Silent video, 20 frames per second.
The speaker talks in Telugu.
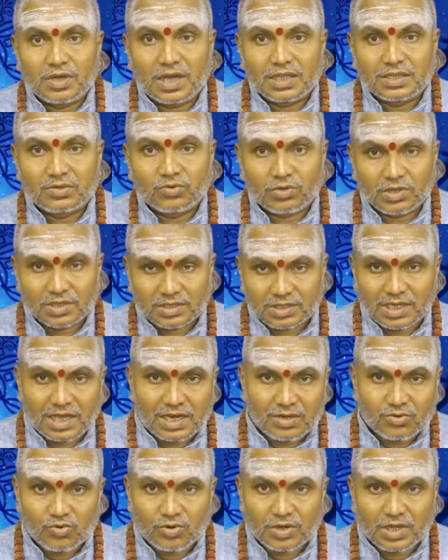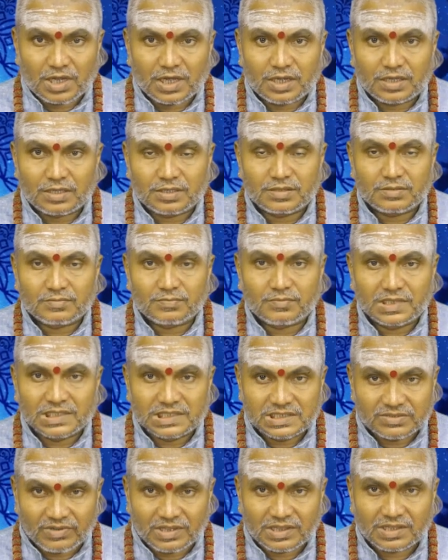అది ఉన్నంతకాలం కూడా
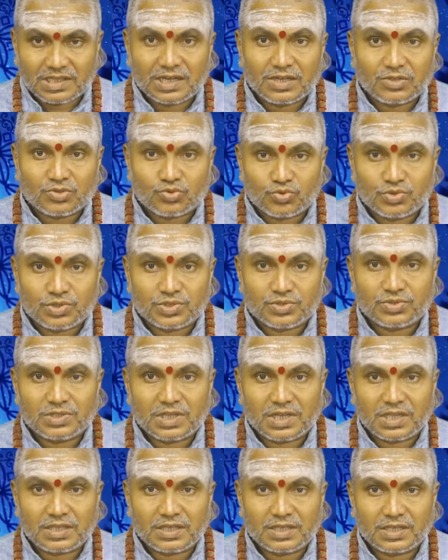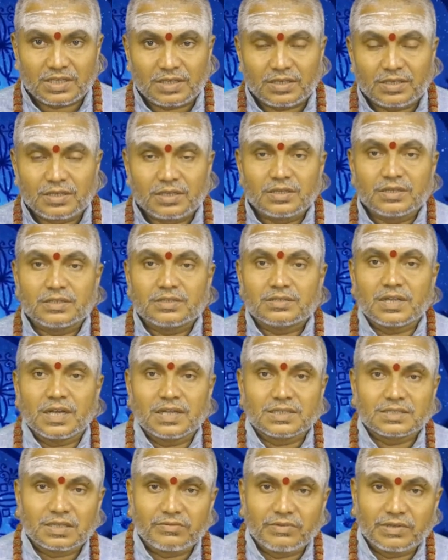మంచి ఫలితాన్ని సూచిస్తుంది అనేది
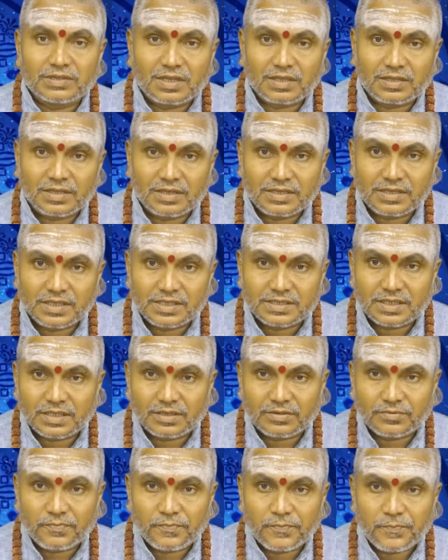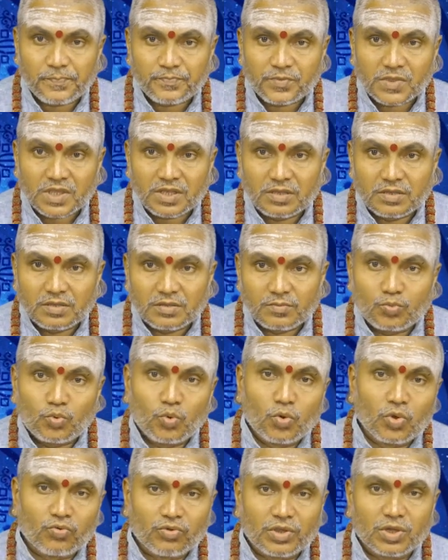శాస్త్రవేత్తలు తెలియజేశారు
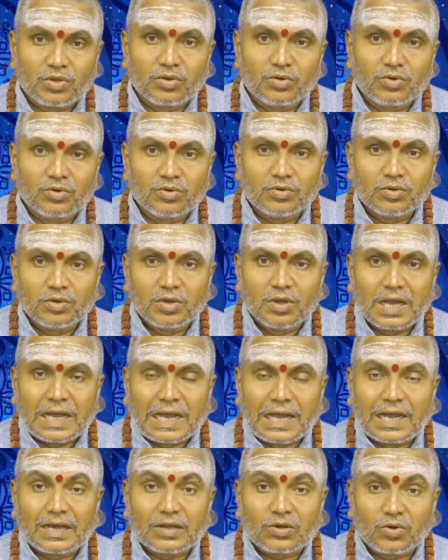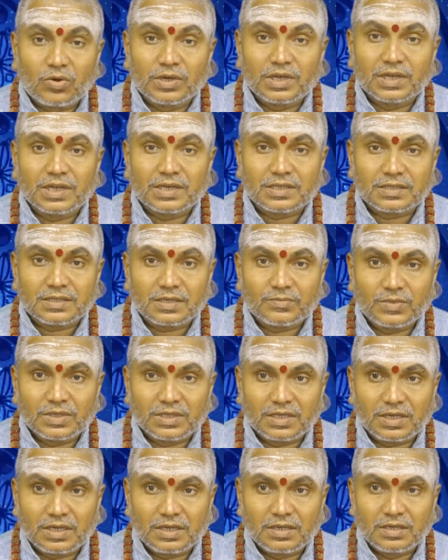పూర్వీకులు ఆ రోహిణి నక్షత్రం
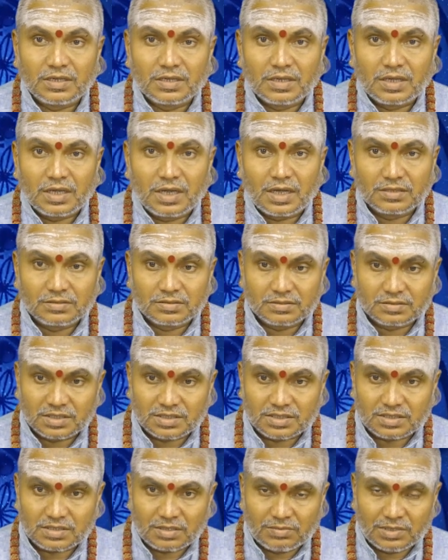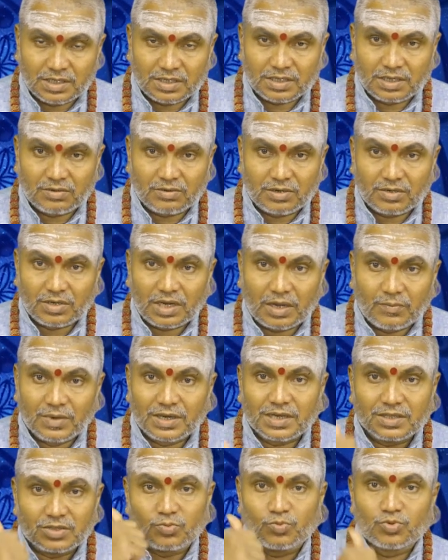మీద అంత స్టబాన్గా వాళ్ళు
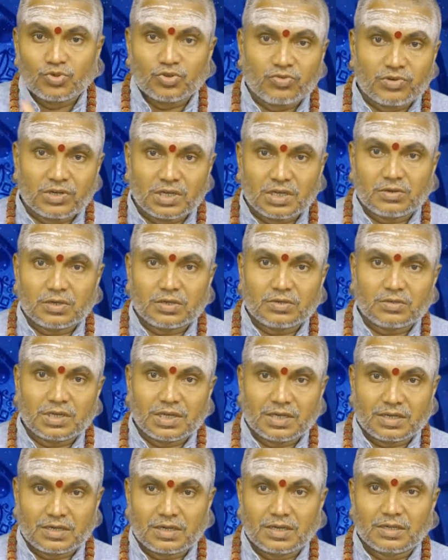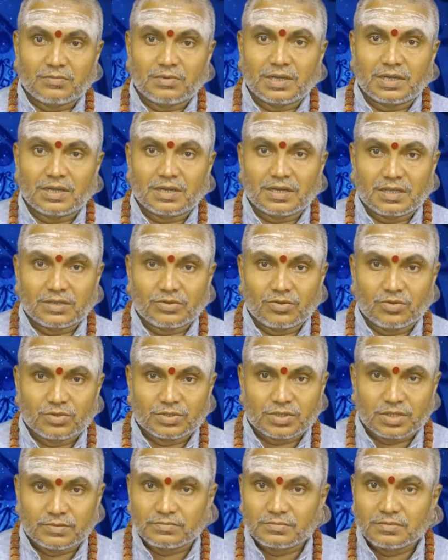నమ్మకంతో ముందుకు వెళ్ళేవాళ్ళు కరణ భగణ
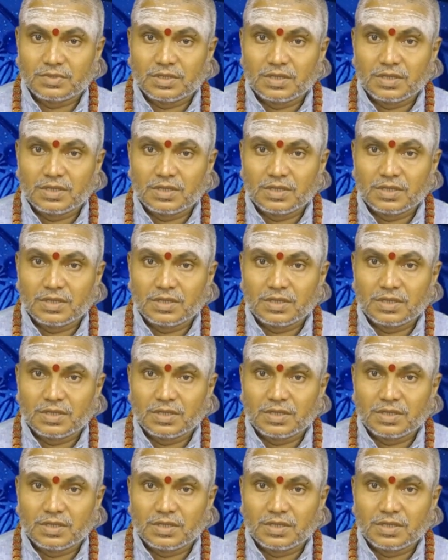దోషం